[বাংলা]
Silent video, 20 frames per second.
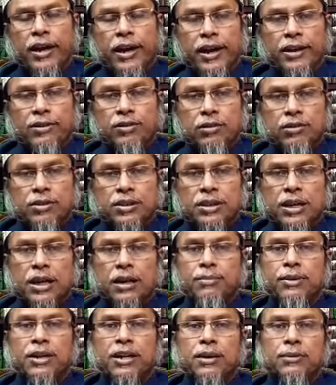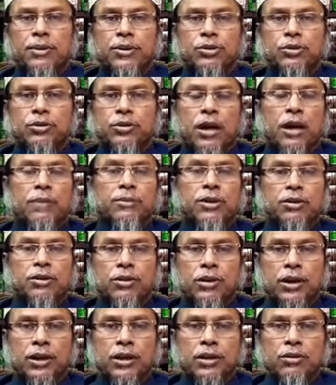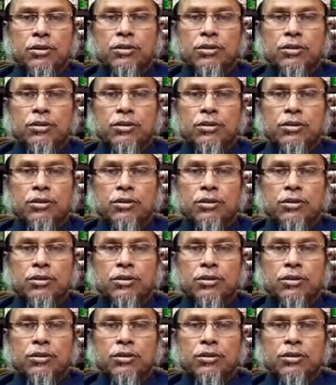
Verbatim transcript: এই যখন তারাবির নামাজ হতো কাবা করে